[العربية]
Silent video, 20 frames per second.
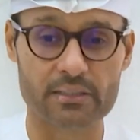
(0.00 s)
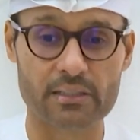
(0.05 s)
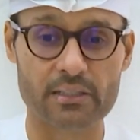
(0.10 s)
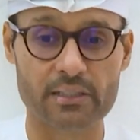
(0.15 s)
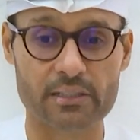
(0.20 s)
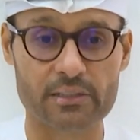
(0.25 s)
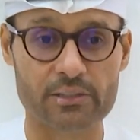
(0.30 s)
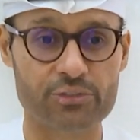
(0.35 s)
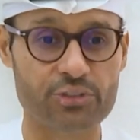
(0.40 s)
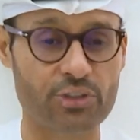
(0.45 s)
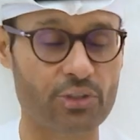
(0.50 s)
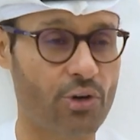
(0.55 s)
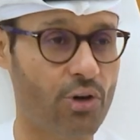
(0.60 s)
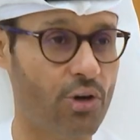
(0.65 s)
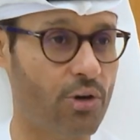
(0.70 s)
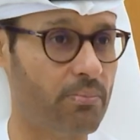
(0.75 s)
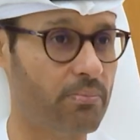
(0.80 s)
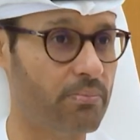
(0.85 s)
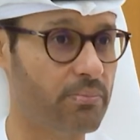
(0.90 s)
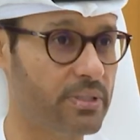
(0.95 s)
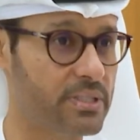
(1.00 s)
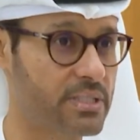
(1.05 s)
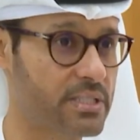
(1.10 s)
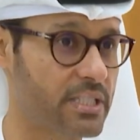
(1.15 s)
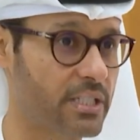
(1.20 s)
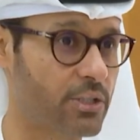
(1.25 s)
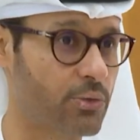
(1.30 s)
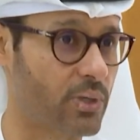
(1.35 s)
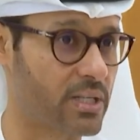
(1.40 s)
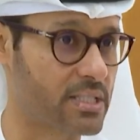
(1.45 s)
بالجينوم
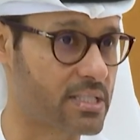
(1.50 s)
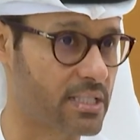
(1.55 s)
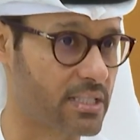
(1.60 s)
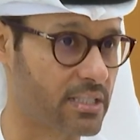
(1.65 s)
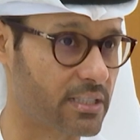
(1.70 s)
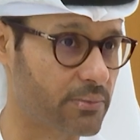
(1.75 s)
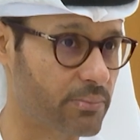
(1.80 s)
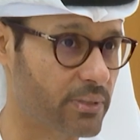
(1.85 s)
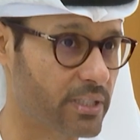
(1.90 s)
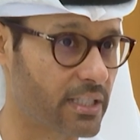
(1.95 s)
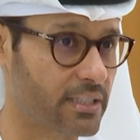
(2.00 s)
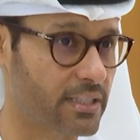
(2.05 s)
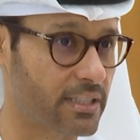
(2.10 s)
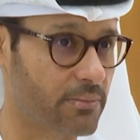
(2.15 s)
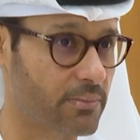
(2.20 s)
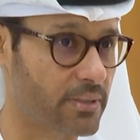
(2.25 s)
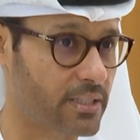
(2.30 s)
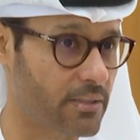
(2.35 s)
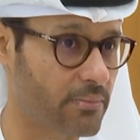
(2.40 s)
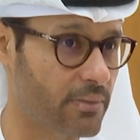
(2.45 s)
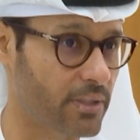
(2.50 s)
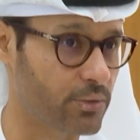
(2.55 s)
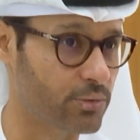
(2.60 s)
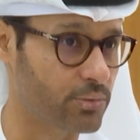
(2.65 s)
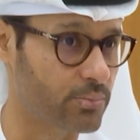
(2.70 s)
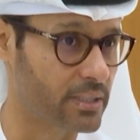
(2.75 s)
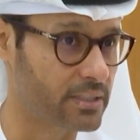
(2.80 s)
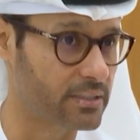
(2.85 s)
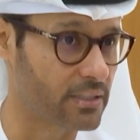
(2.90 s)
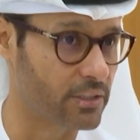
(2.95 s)
بالسيكونسينج بكثير من
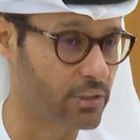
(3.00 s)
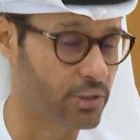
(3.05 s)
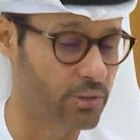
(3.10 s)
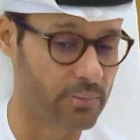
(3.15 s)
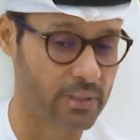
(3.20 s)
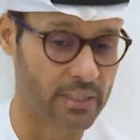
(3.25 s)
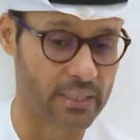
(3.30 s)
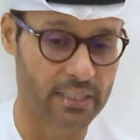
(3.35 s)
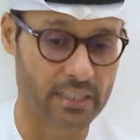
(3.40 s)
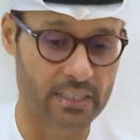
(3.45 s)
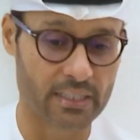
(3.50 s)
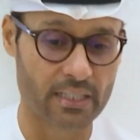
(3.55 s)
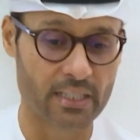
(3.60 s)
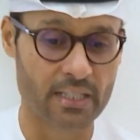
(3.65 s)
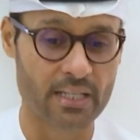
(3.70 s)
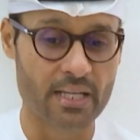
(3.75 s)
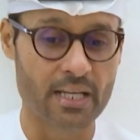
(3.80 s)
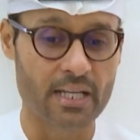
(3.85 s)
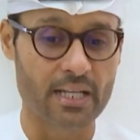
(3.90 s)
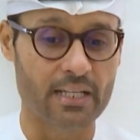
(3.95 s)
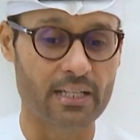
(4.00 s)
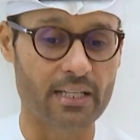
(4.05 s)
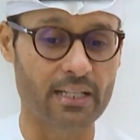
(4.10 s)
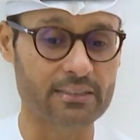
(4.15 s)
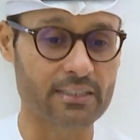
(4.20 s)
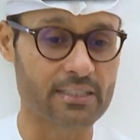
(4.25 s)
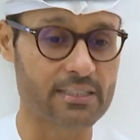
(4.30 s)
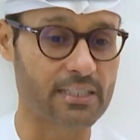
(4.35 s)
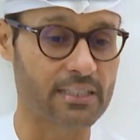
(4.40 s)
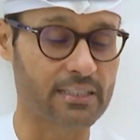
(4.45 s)
المعلومات اليوم اللي هي لا
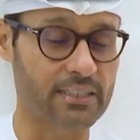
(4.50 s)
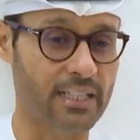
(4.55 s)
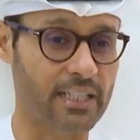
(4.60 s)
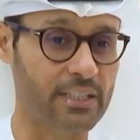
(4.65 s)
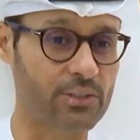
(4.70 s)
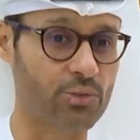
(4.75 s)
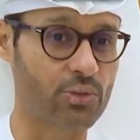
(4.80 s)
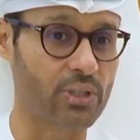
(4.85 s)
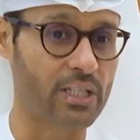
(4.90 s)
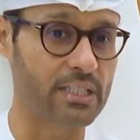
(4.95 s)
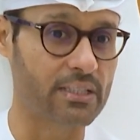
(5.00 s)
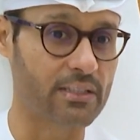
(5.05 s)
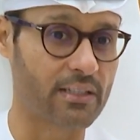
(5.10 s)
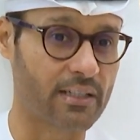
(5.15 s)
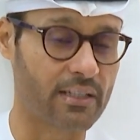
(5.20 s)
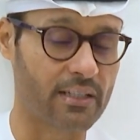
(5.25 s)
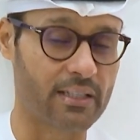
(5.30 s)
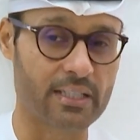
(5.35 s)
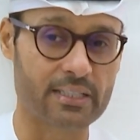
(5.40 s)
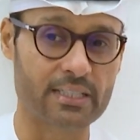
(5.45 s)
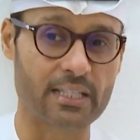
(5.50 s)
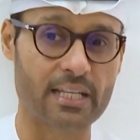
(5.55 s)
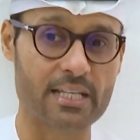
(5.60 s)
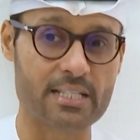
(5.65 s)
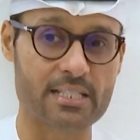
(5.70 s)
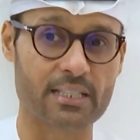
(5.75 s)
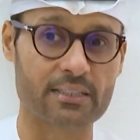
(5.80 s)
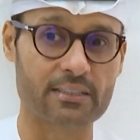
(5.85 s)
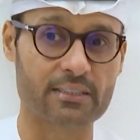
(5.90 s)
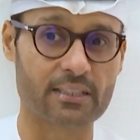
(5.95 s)
تستطيع أن تغيرها هي
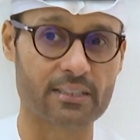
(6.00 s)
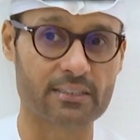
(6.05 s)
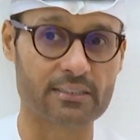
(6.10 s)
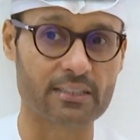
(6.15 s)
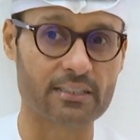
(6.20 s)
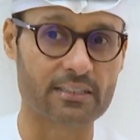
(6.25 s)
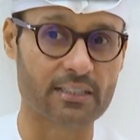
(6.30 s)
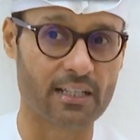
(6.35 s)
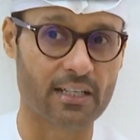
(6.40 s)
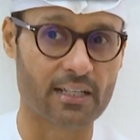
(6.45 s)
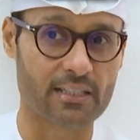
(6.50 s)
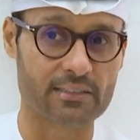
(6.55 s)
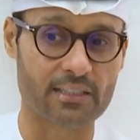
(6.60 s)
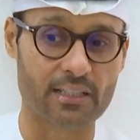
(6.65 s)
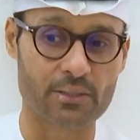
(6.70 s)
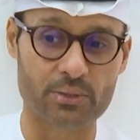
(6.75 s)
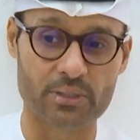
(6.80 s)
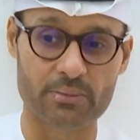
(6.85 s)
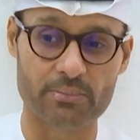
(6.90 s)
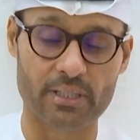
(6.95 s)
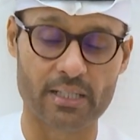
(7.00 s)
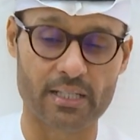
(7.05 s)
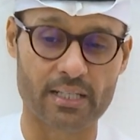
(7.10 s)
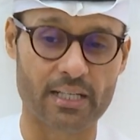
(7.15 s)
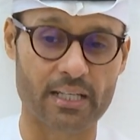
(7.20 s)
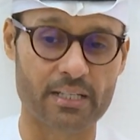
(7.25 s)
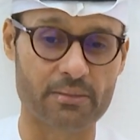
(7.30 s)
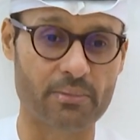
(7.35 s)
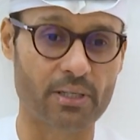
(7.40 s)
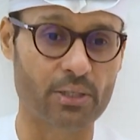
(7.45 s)
ليست كريدت كارد أو عبارة
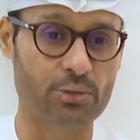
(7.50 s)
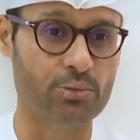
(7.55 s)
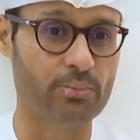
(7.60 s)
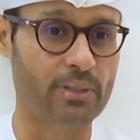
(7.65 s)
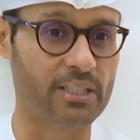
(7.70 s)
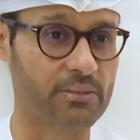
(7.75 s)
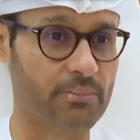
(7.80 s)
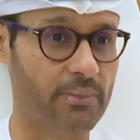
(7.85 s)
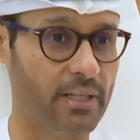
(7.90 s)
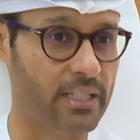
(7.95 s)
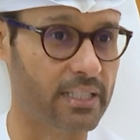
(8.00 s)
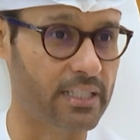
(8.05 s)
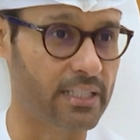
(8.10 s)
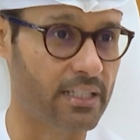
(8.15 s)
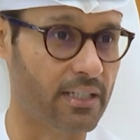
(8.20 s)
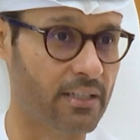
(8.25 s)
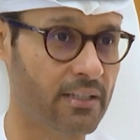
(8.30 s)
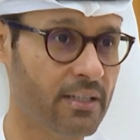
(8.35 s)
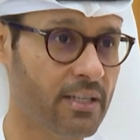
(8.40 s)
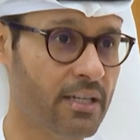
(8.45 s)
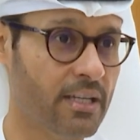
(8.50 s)
عن معلومات مالية